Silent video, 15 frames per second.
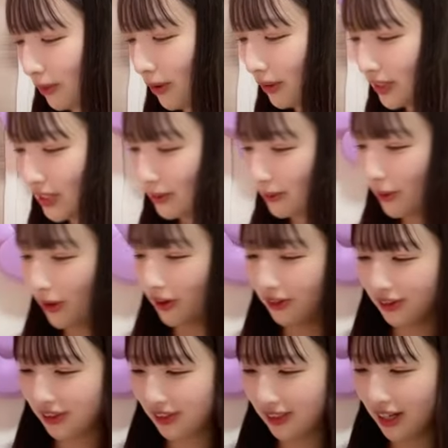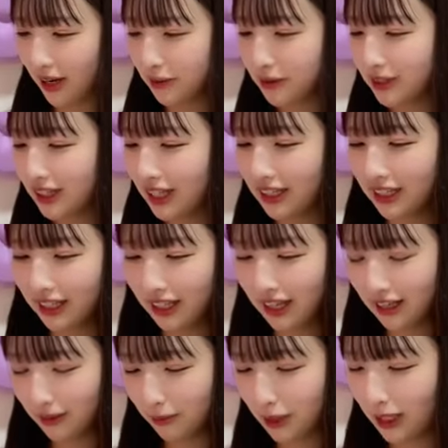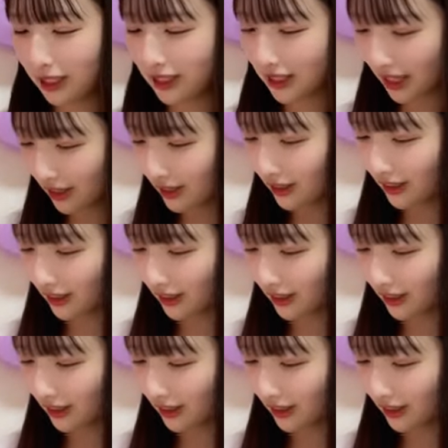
帽子もかぶっていただいてもいいですか